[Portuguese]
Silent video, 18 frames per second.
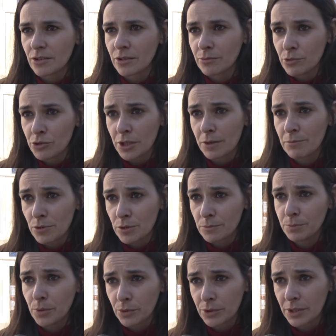onde mostramos um
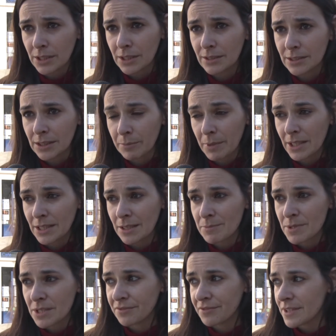pouco daquilo que também
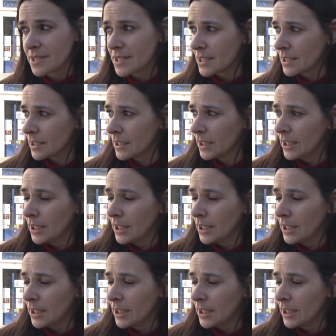andamos a fazer.